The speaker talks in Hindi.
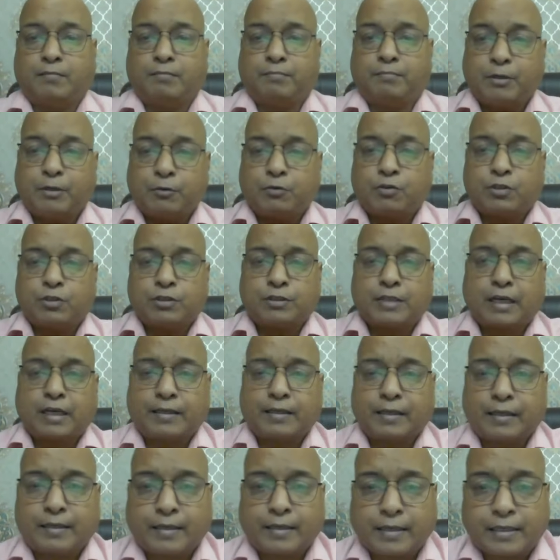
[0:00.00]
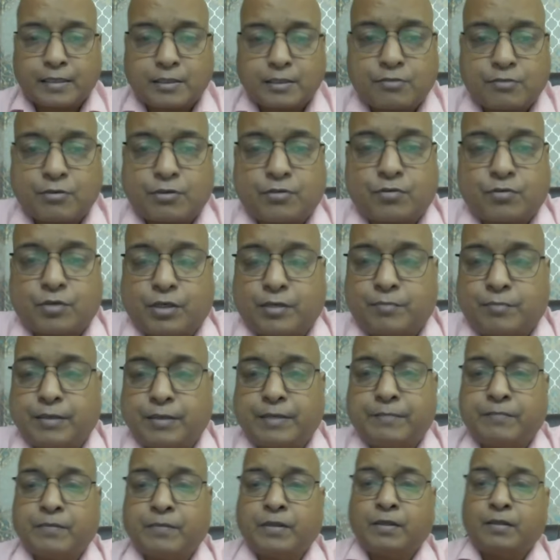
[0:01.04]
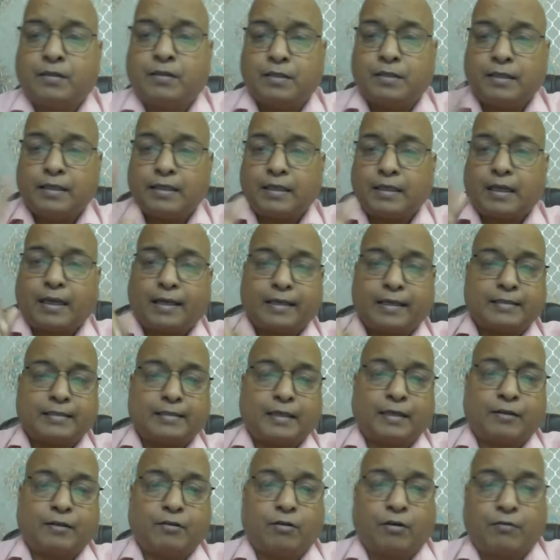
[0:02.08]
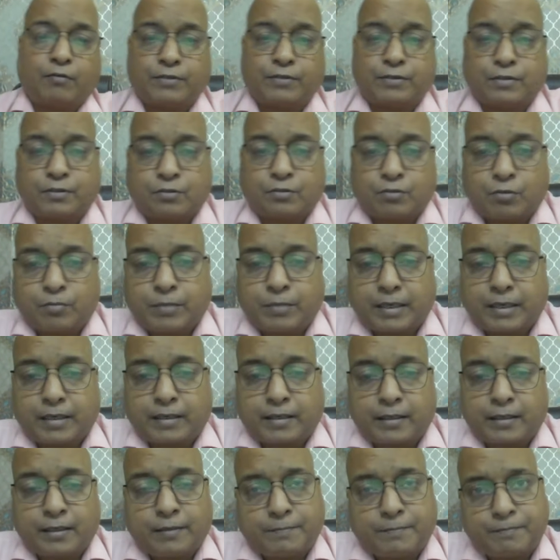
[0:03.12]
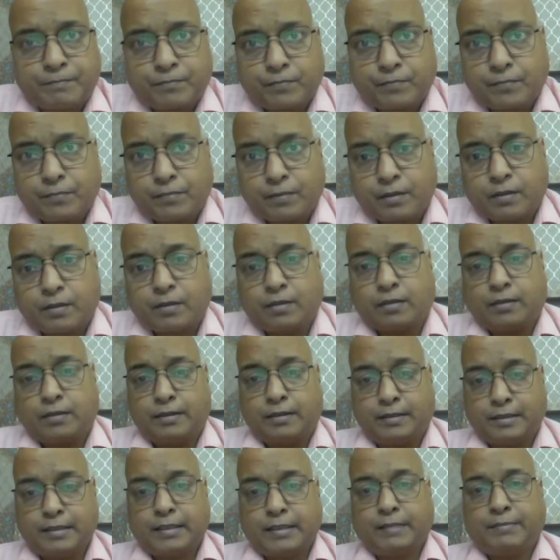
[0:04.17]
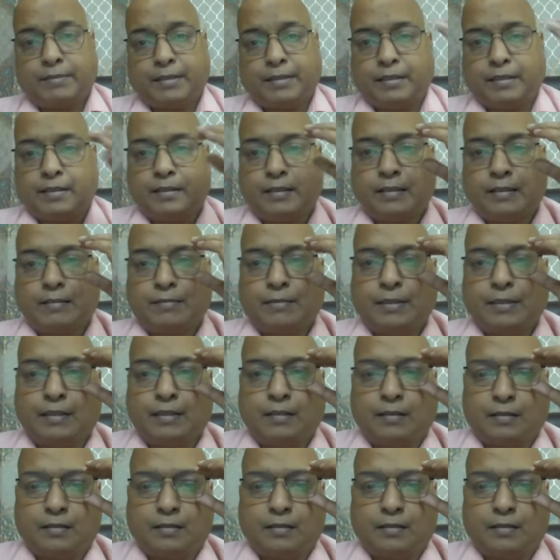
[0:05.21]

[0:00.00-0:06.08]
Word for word: बलूचिस्तान के किंग्स डिस्ट्रिक्ट में तीन आईएसआई के ऑफिसर्स को मारा गया आ, ये भी ये भी